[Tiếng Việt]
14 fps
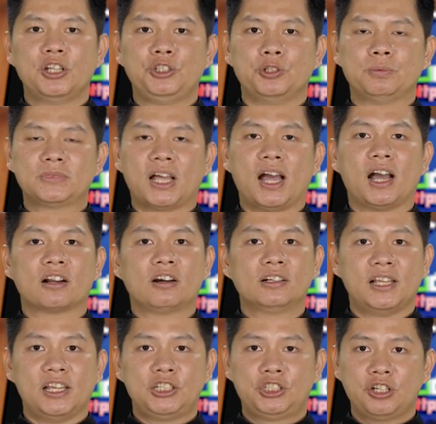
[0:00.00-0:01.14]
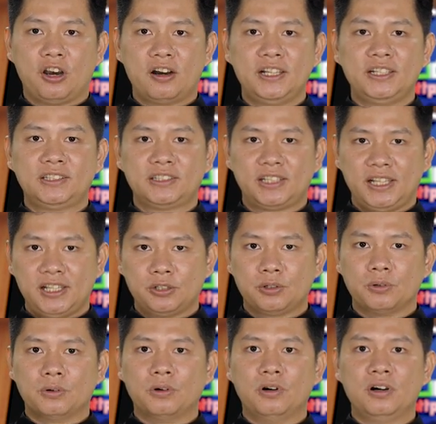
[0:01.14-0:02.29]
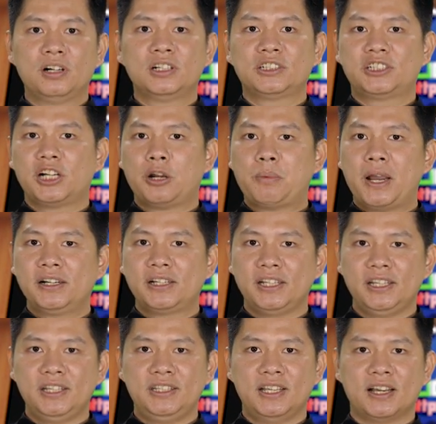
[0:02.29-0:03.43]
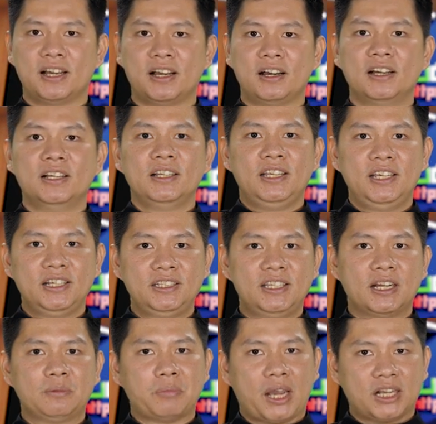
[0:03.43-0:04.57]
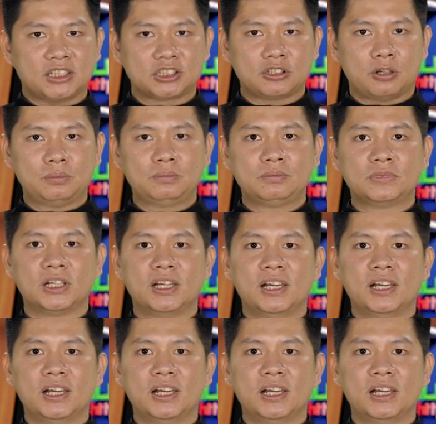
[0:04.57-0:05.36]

Chúng ta có thể cho đi tiền của, trao ban thì giờ, hiến dâng mạng sống,